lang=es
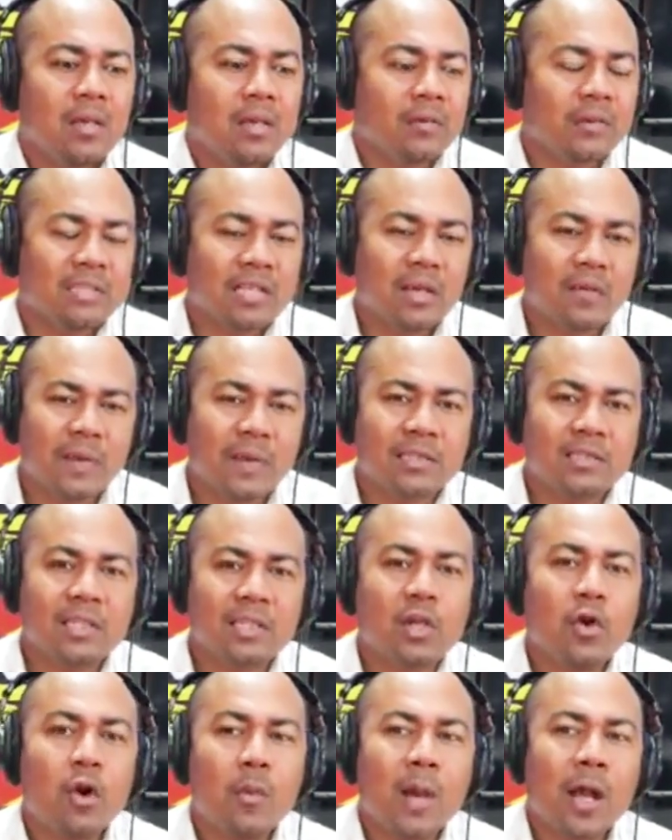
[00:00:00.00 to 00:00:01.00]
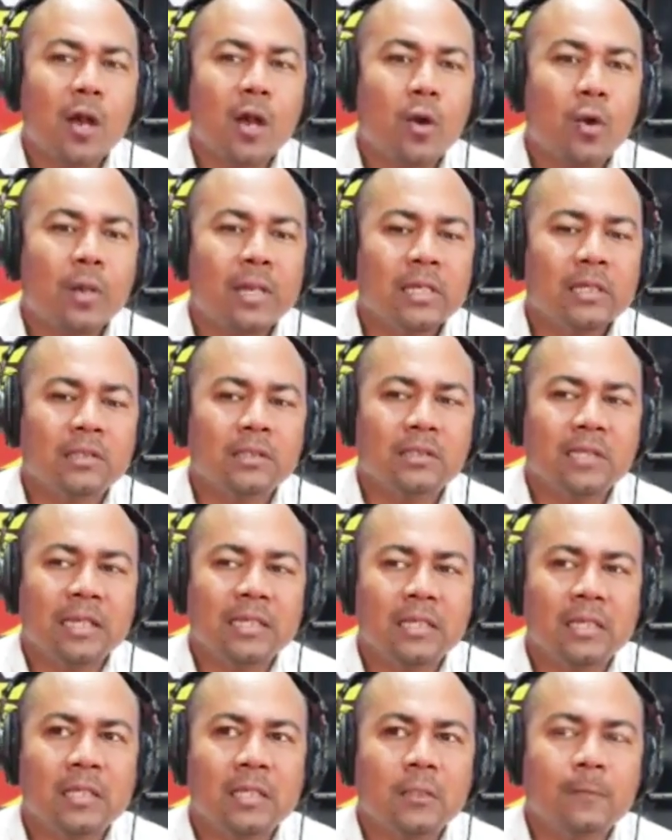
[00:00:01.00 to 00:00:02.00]
San Francisco de Macorís
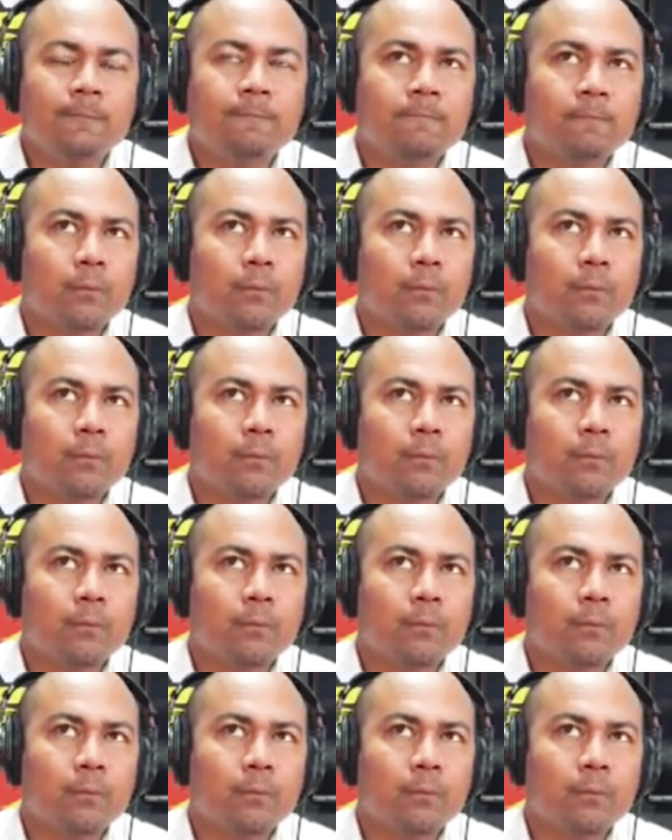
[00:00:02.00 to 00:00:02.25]
de,